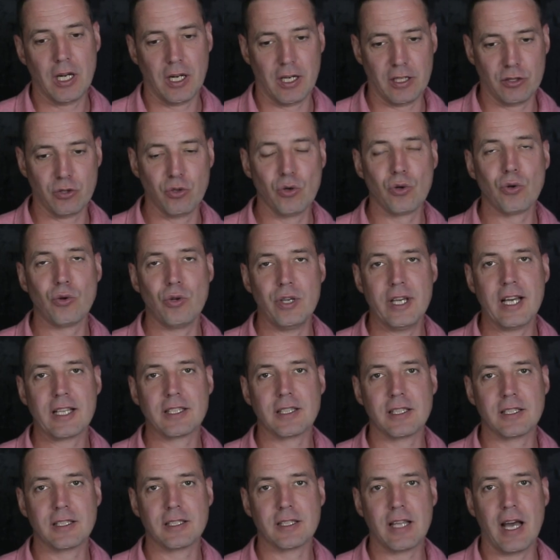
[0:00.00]
которую я
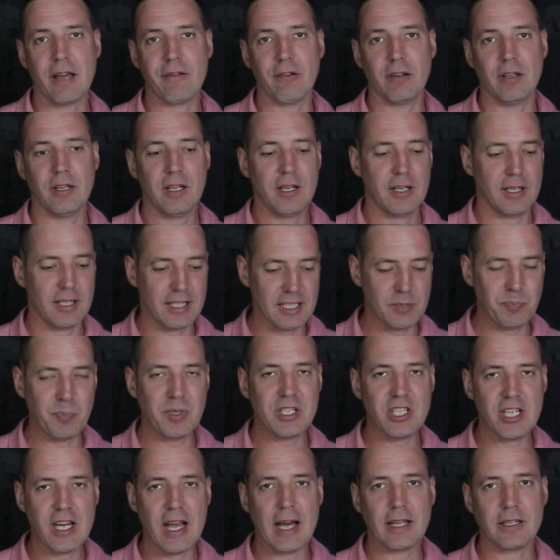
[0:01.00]
составил,
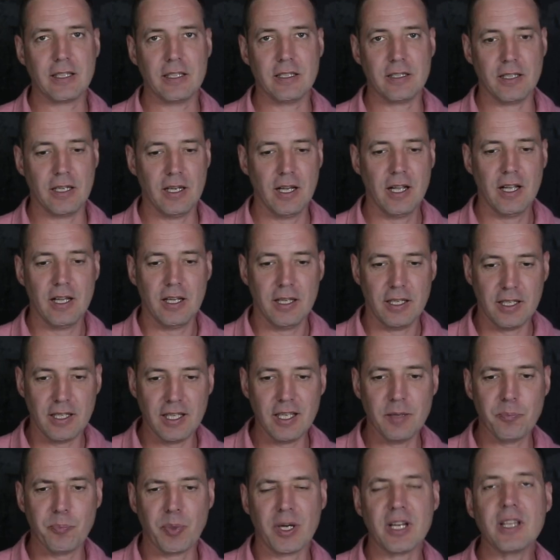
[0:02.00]
распечатайте
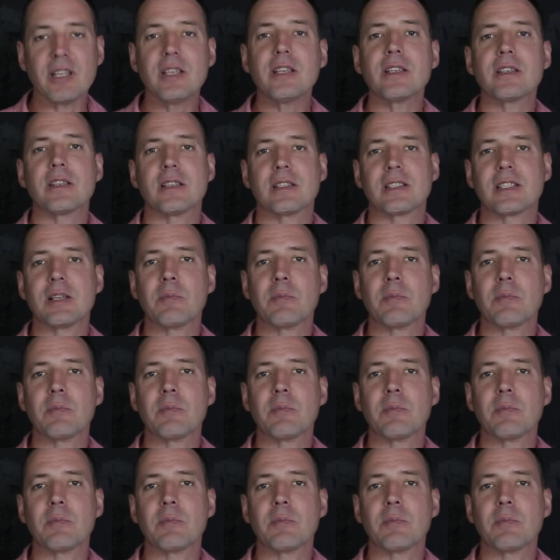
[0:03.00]
и пройдитесь